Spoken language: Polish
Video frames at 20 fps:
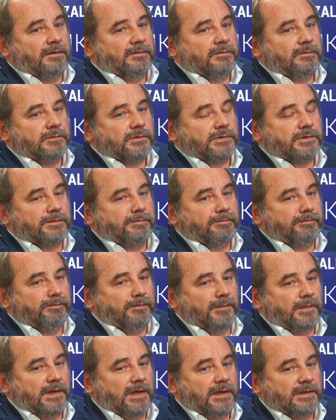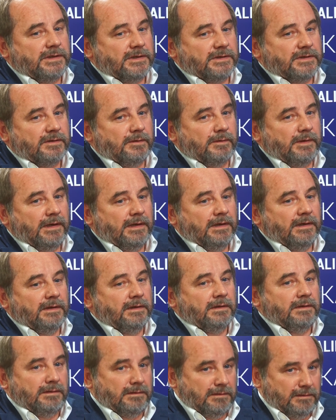Otóż mm, nasza szkoła,
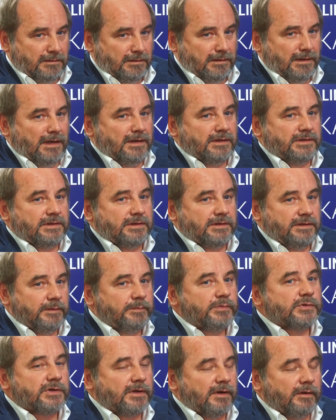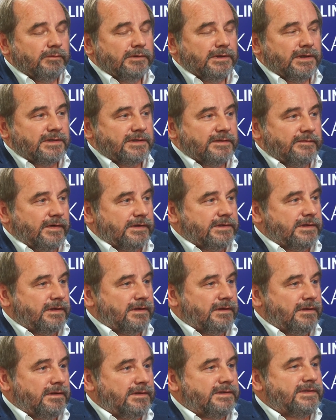nasz typ szkoły nazywa się
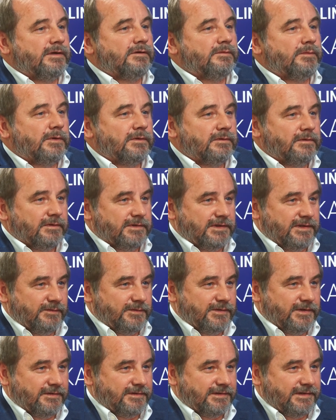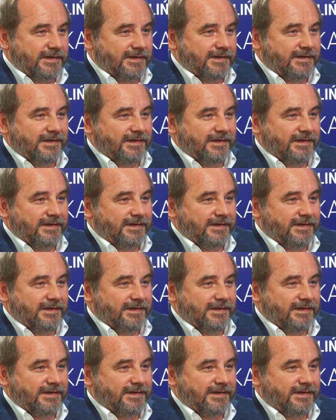Liceum Ogólnokształcące.